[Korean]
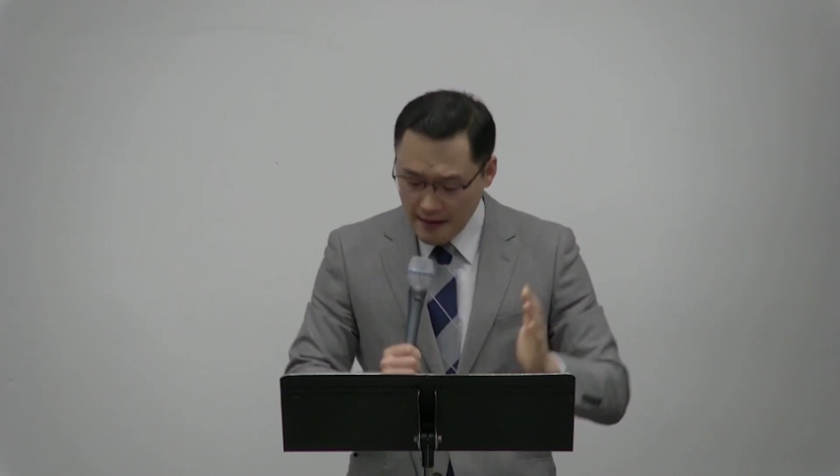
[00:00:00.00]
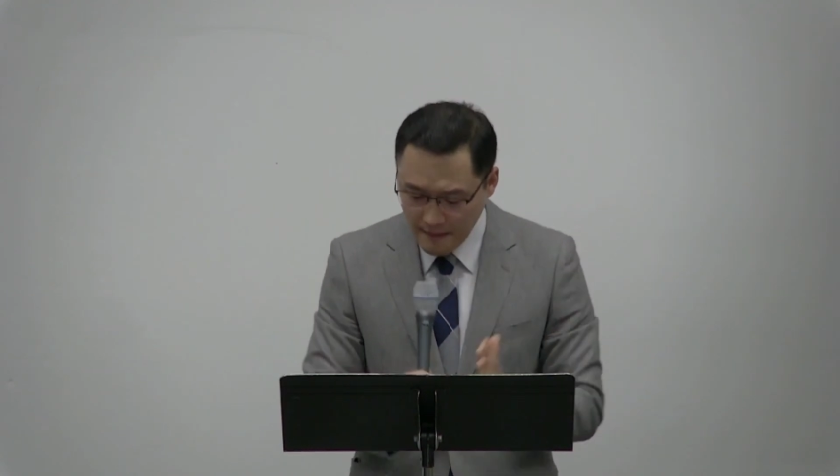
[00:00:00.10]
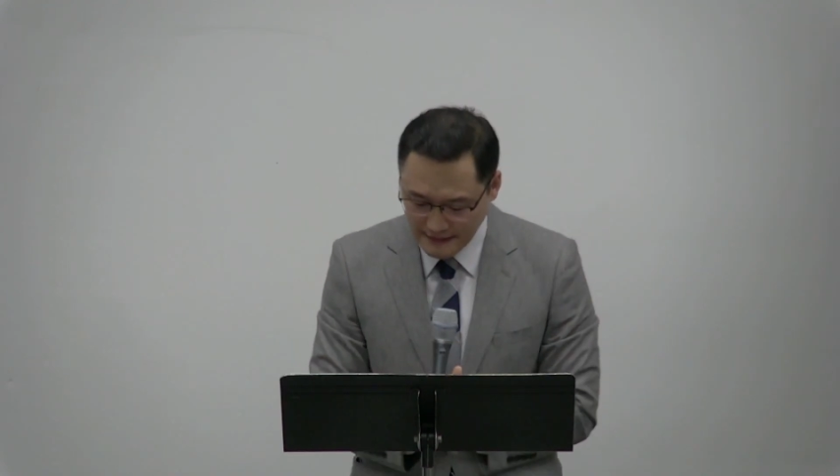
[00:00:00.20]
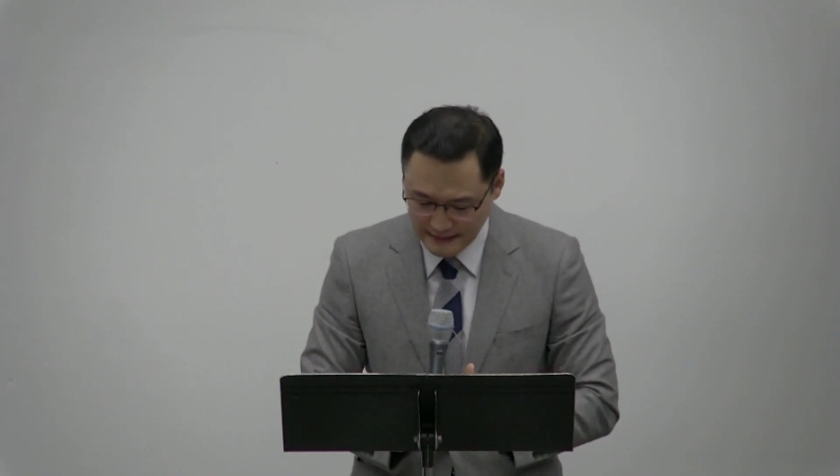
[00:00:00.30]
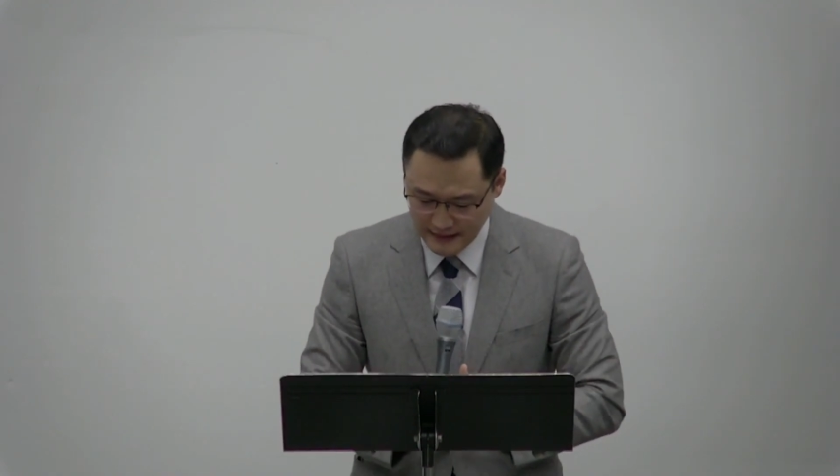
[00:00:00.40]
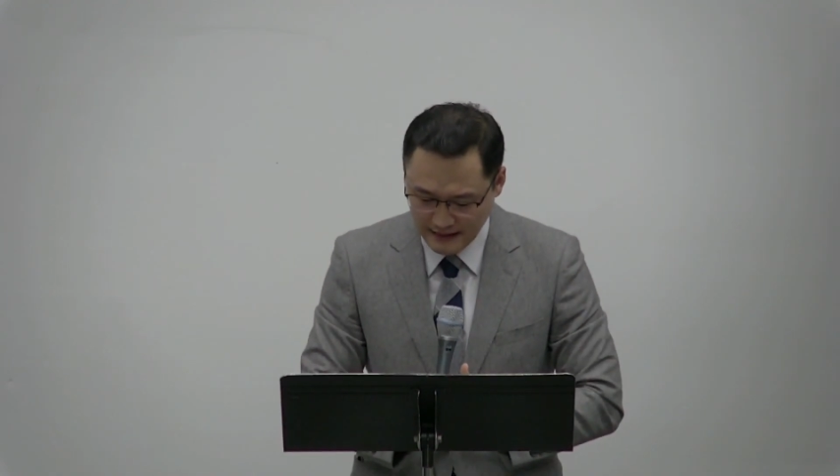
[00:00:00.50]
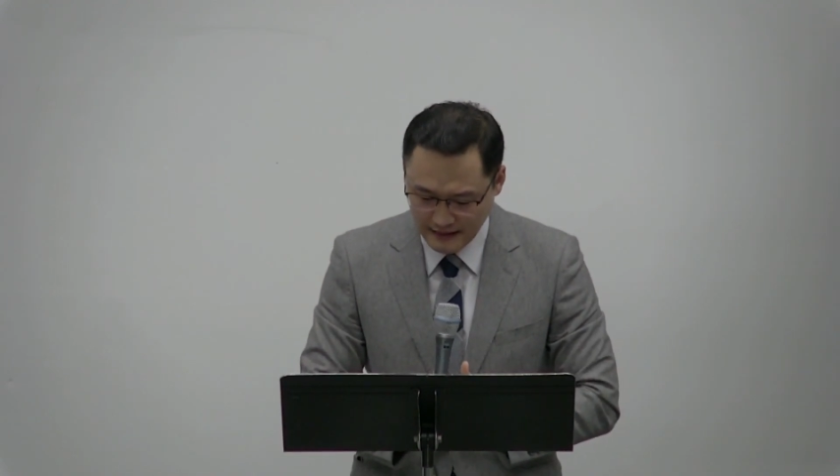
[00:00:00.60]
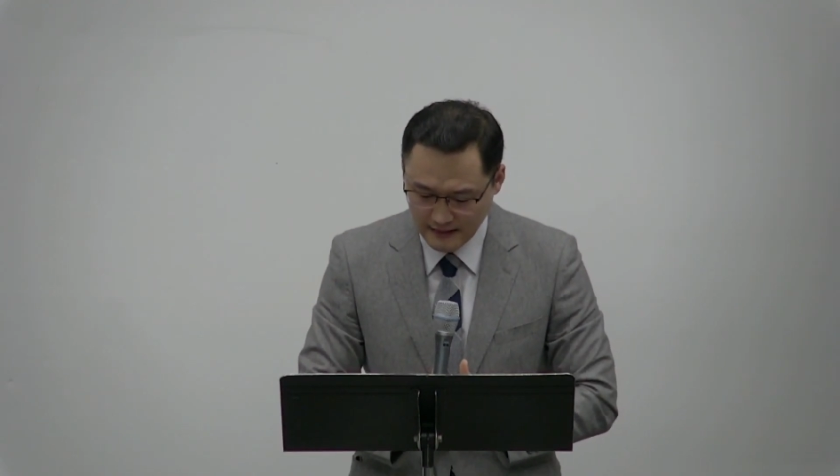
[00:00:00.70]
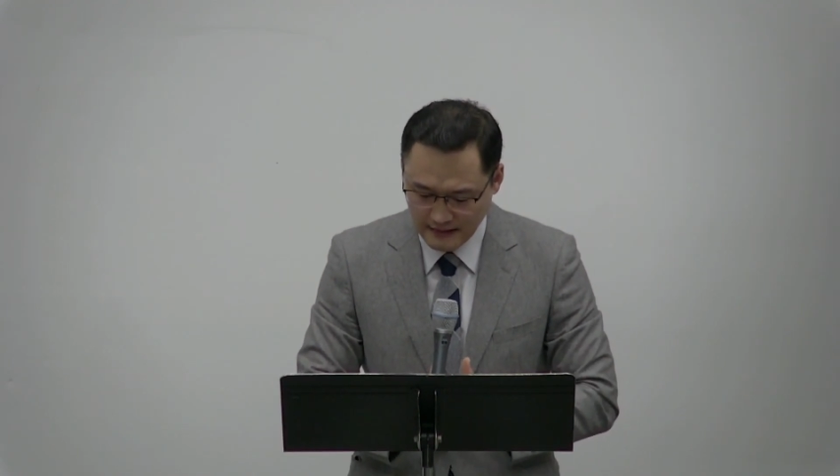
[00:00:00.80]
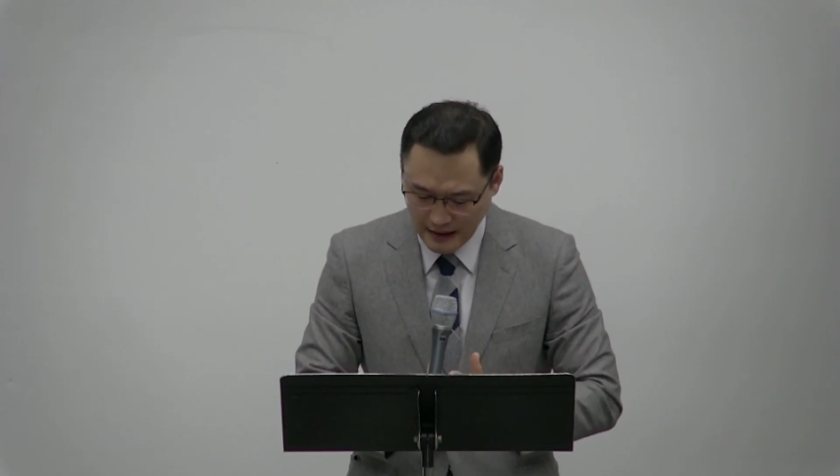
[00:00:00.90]

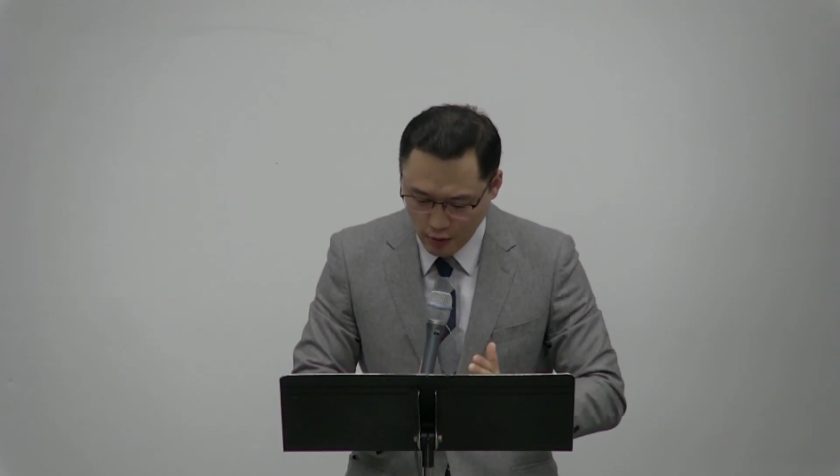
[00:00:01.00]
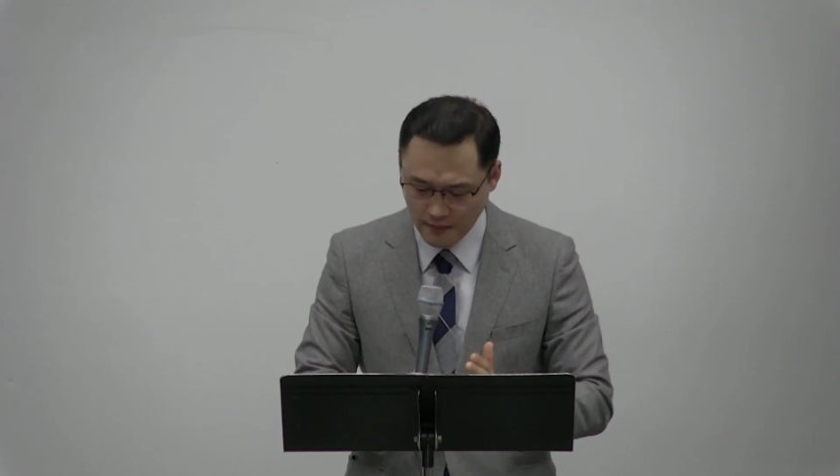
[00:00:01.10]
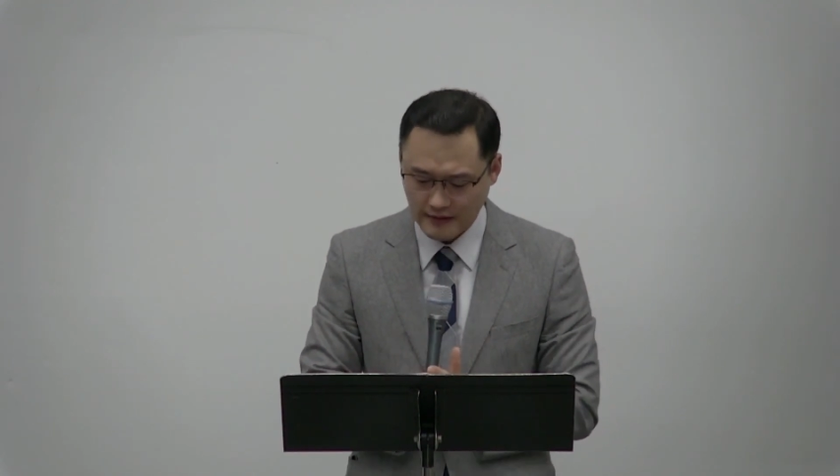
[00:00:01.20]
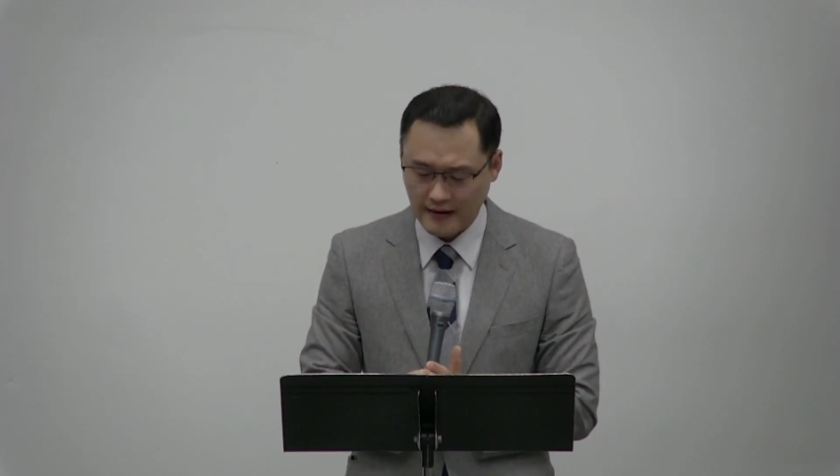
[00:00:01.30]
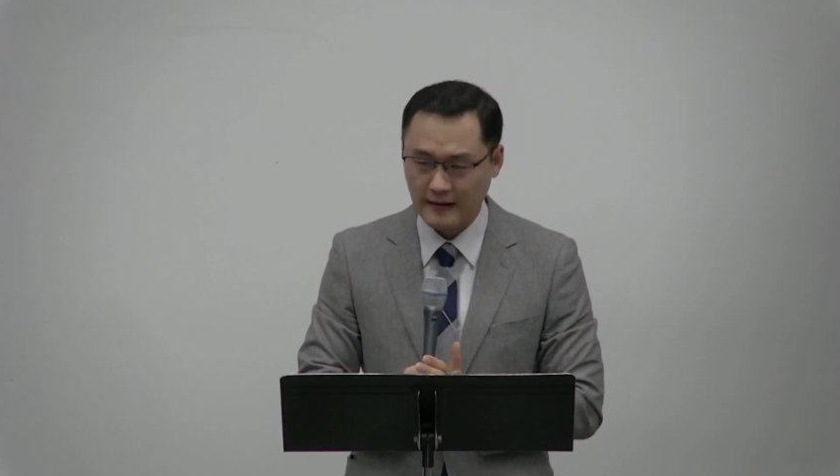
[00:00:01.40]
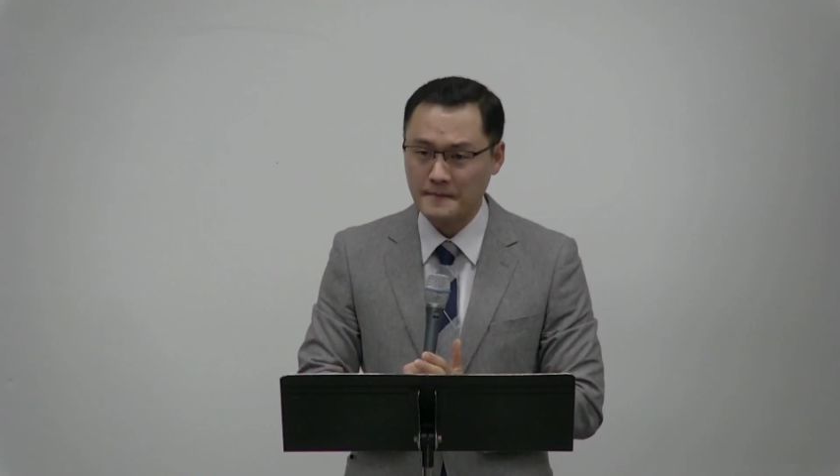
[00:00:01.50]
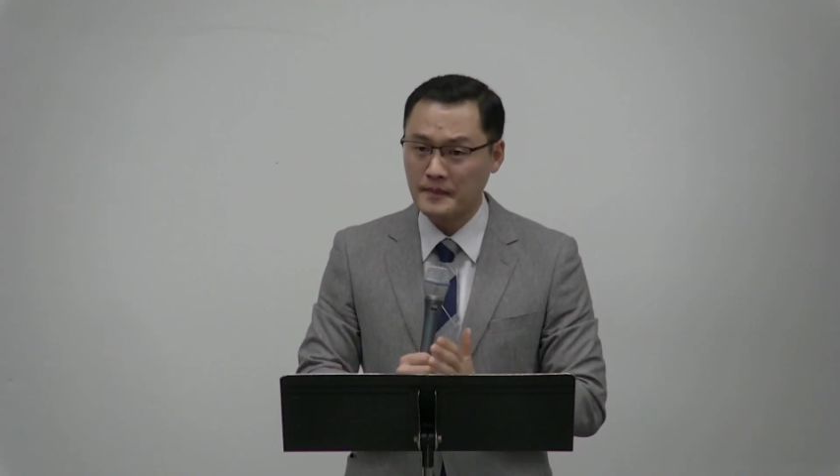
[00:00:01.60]
받았다라고 합니다.